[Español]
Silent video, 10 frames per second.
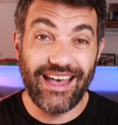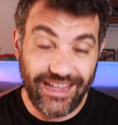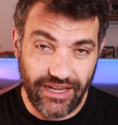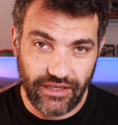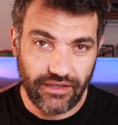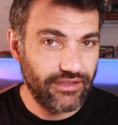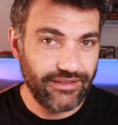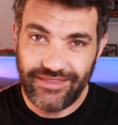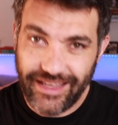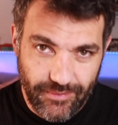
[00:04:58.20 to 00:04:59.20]
Aire,
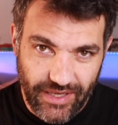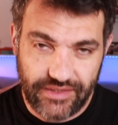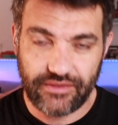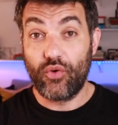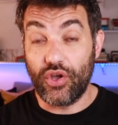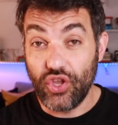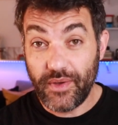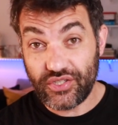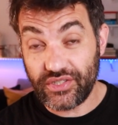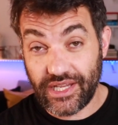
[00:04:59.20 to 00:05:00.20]
nada más. Cuando
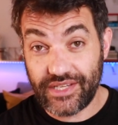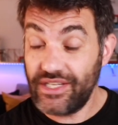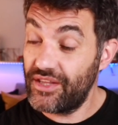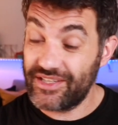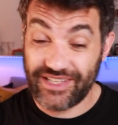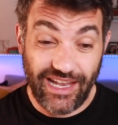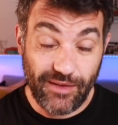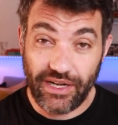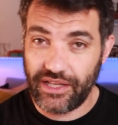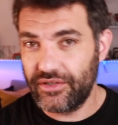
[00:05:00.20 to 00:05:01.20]
ves cosas así dices,
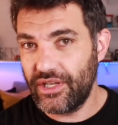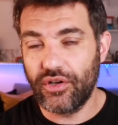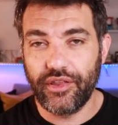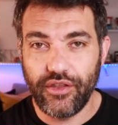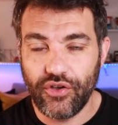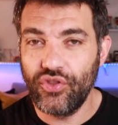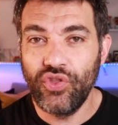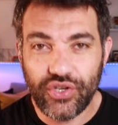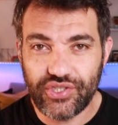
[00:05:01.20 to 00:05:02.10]
el verdadero negocio no